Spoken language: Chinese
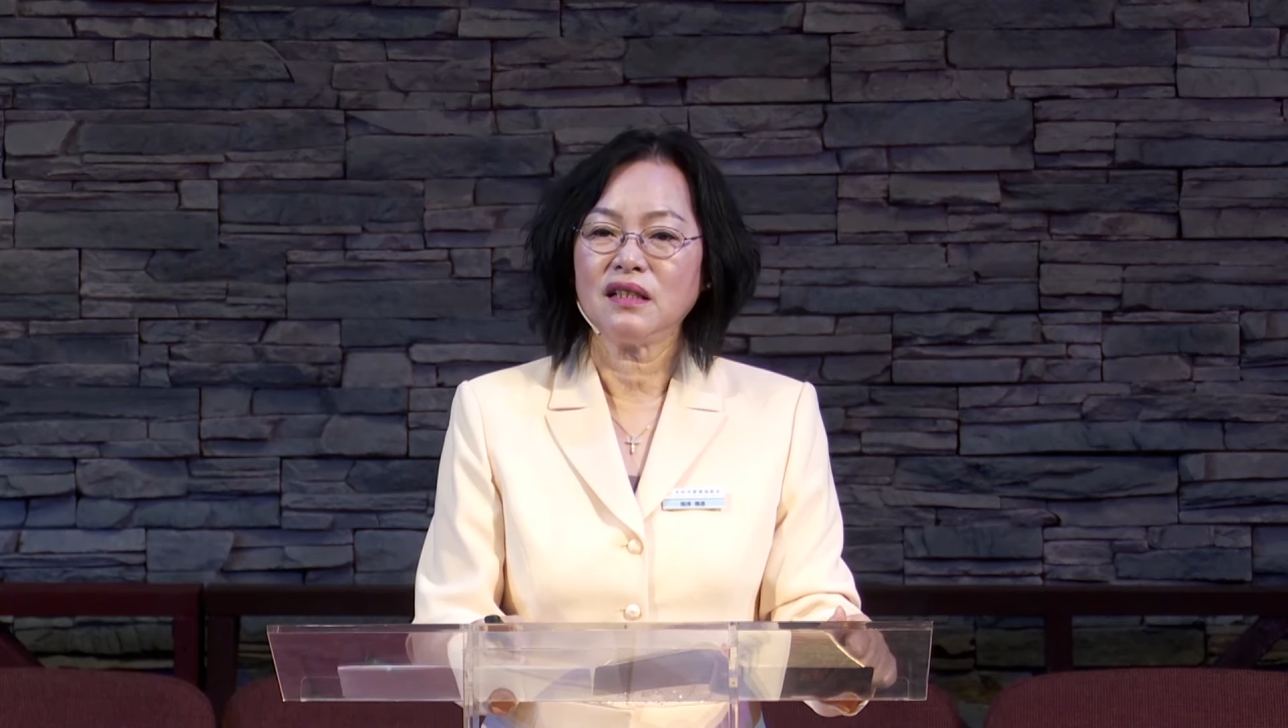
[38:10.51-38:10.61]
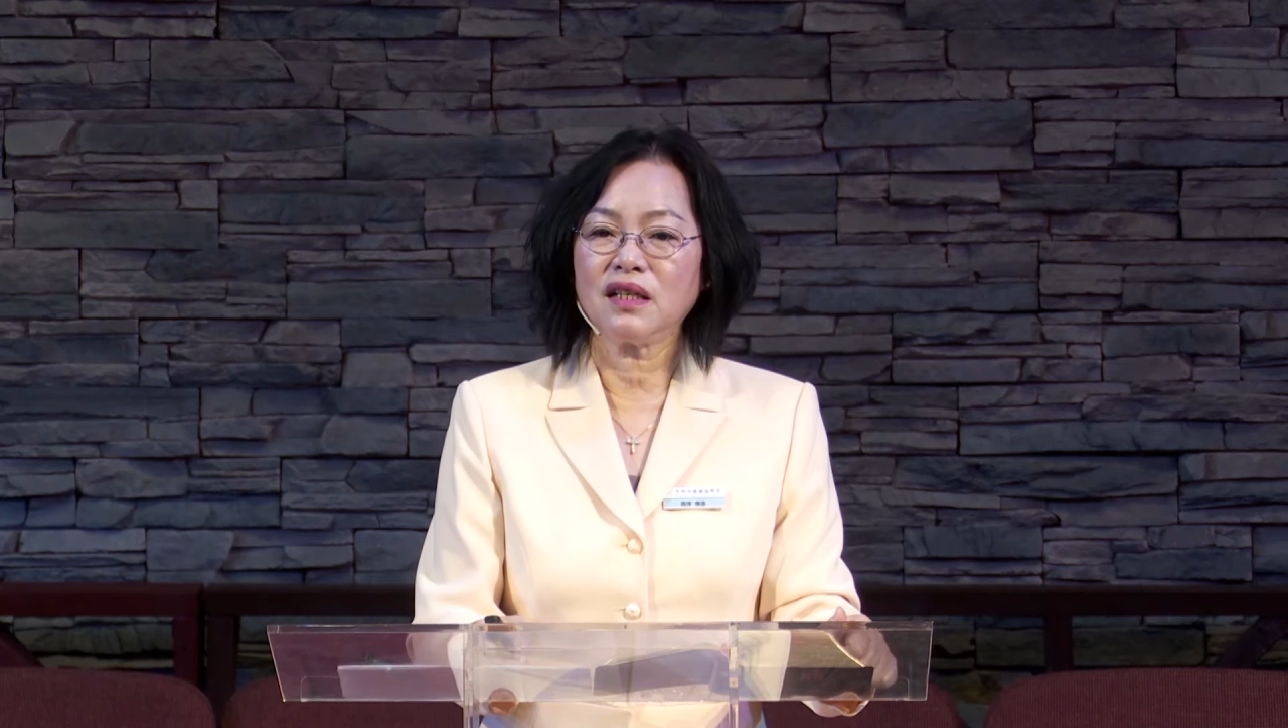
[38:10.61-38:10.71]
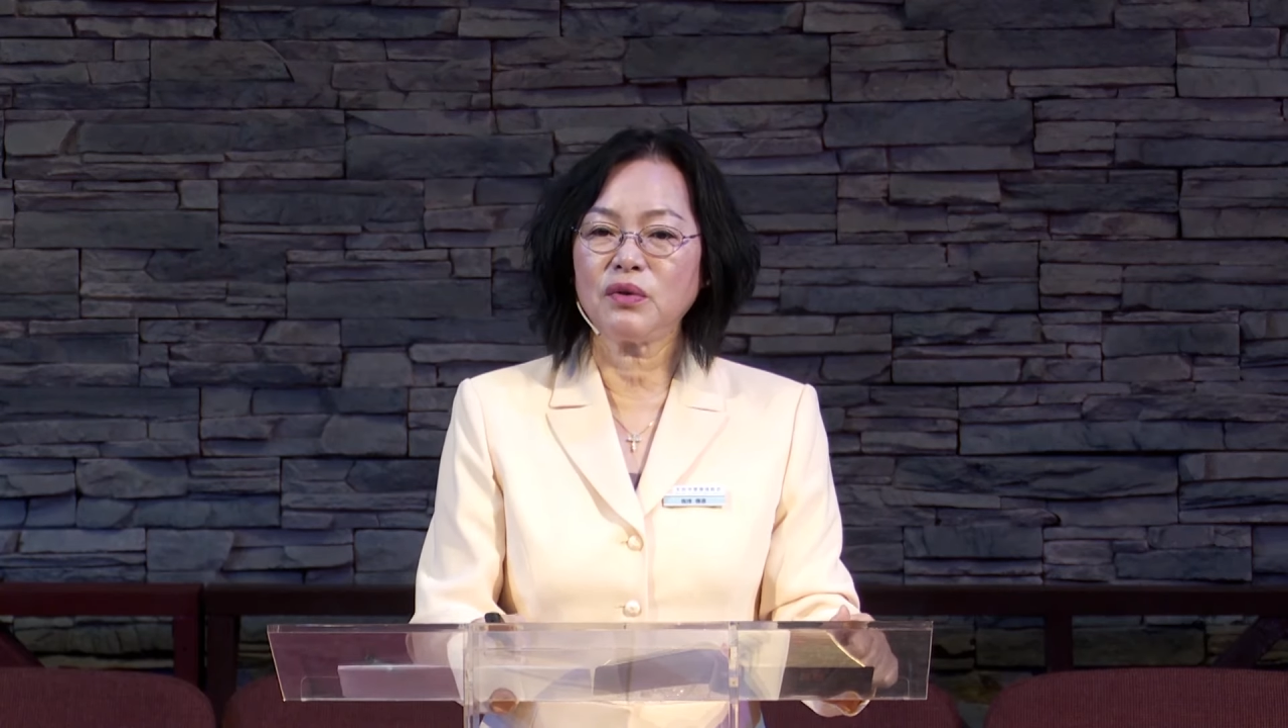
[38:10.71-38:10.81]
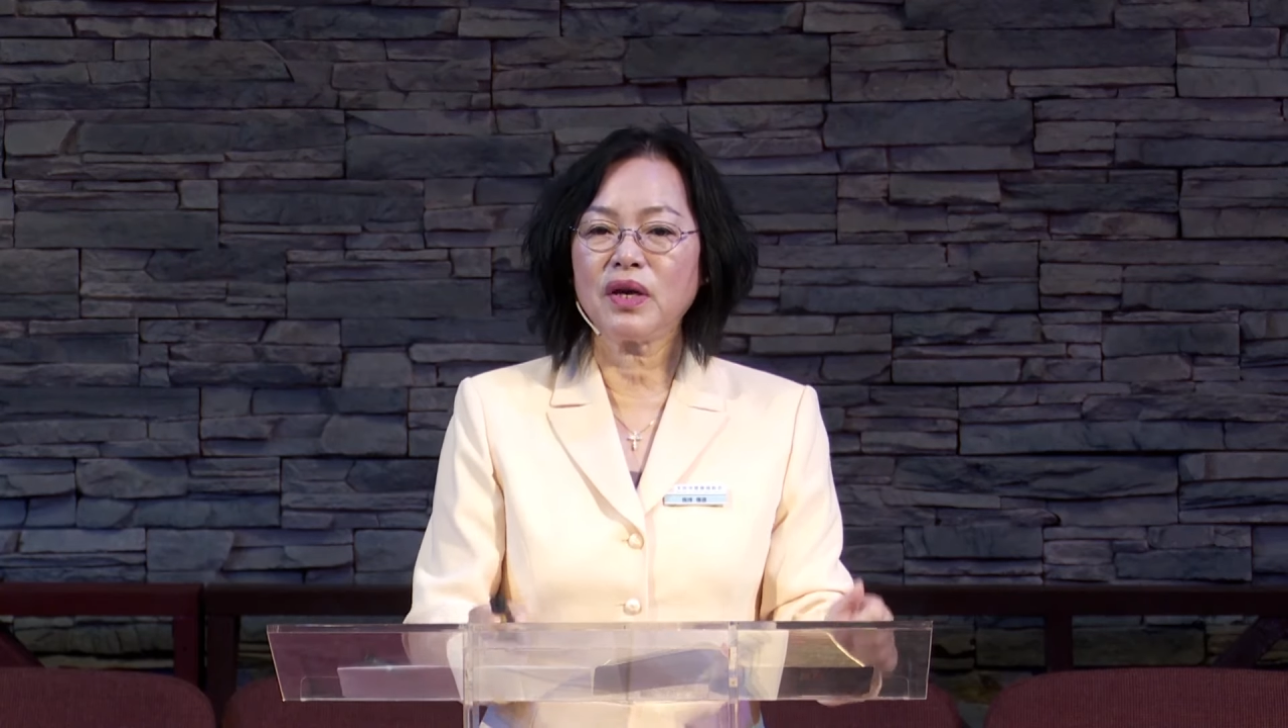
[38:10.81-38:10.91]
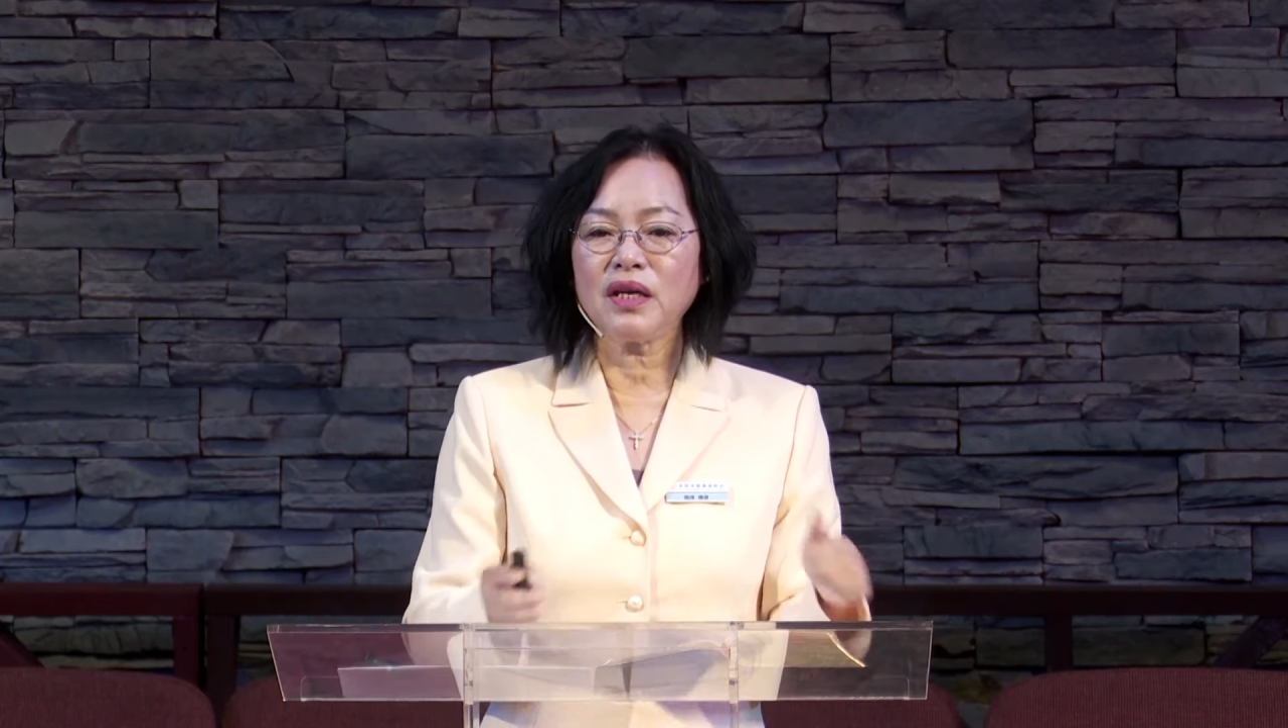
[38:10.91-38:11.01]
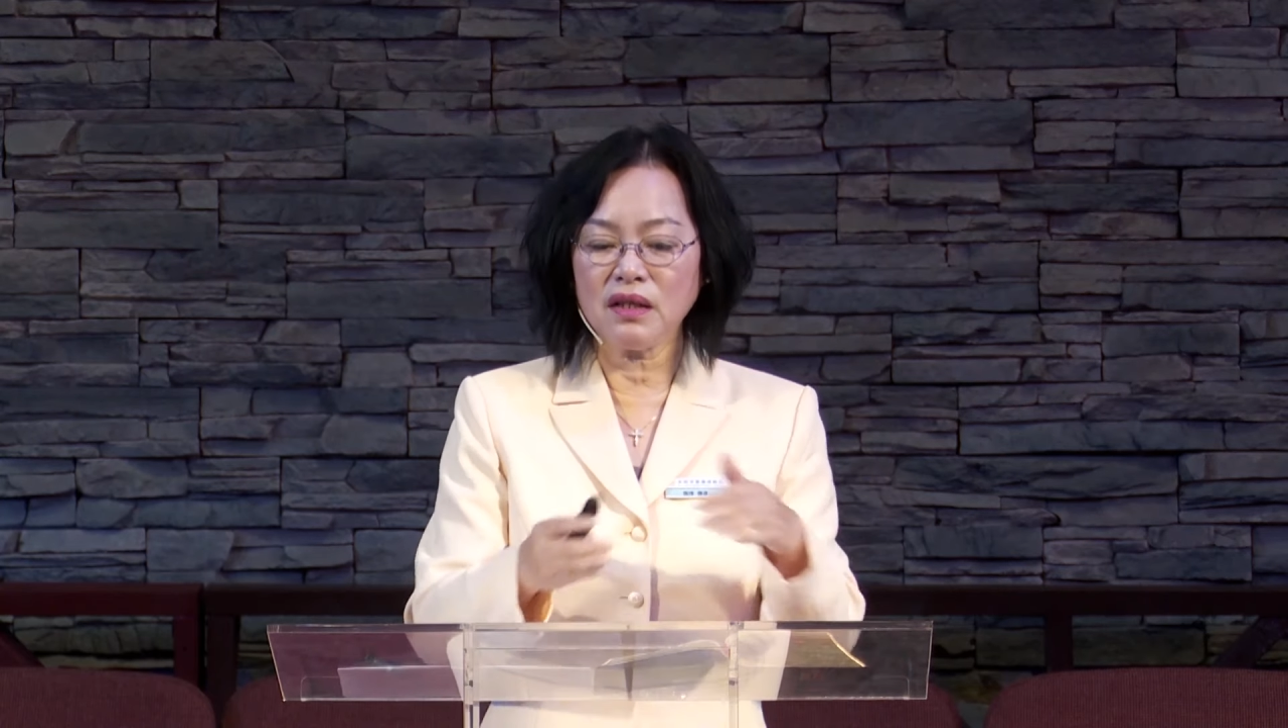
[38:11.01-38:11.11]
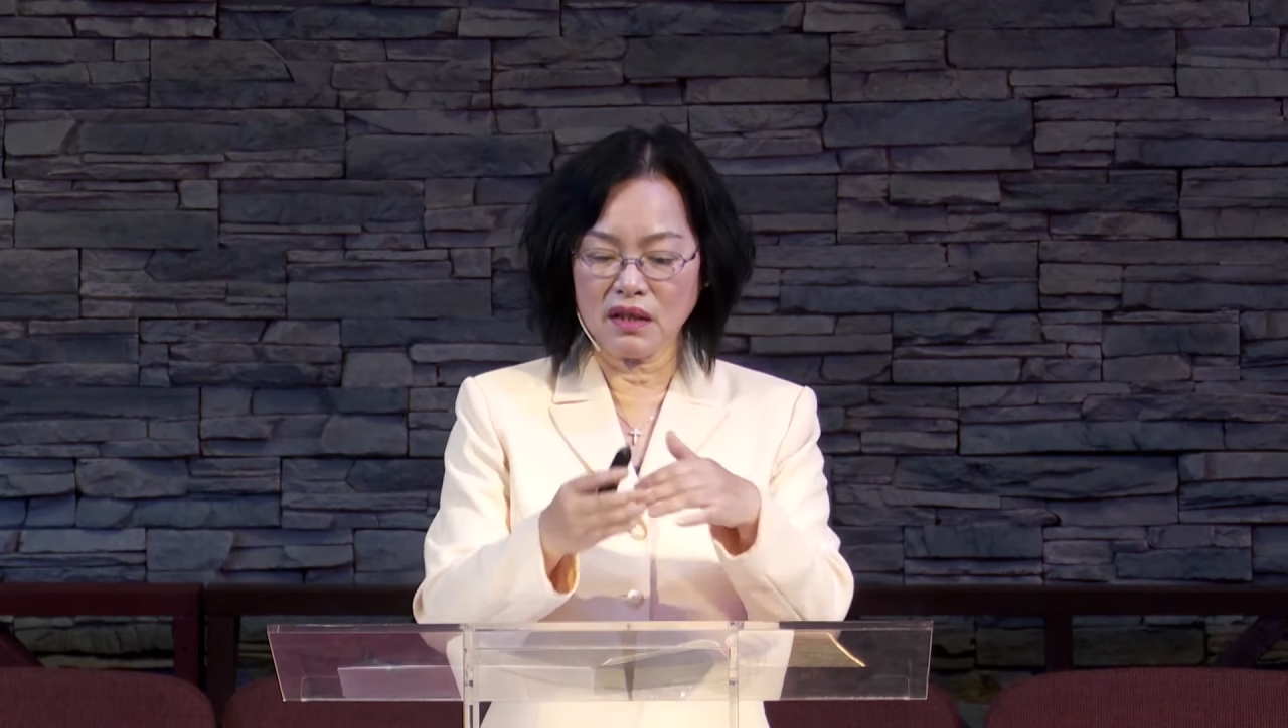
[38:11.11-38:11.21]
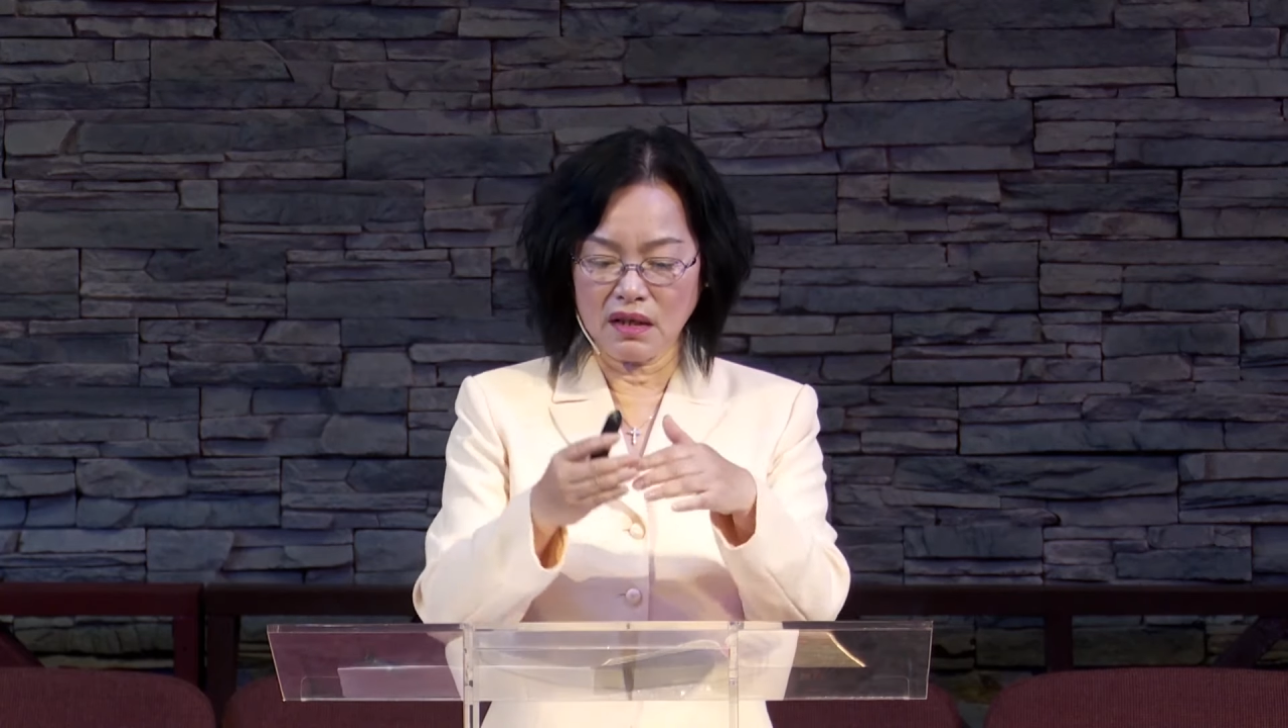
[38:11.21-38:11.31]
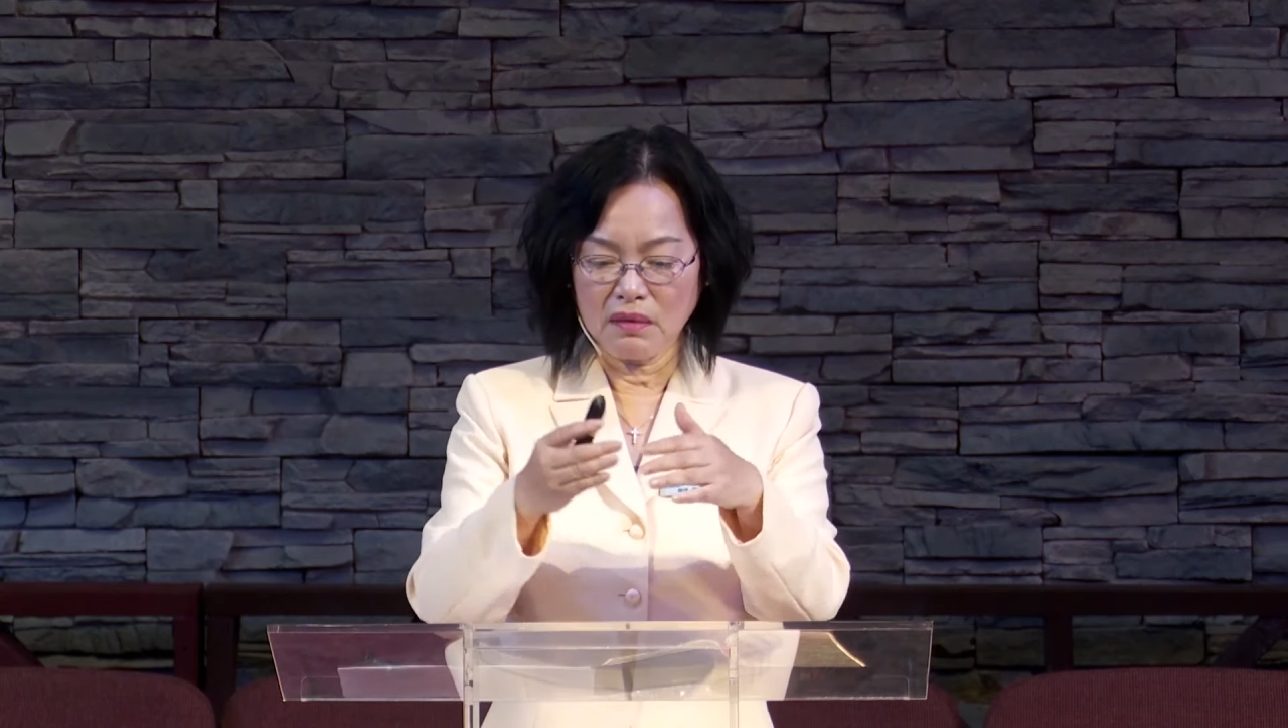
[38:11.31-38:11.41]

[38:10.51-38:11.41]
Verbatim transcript: 他愿意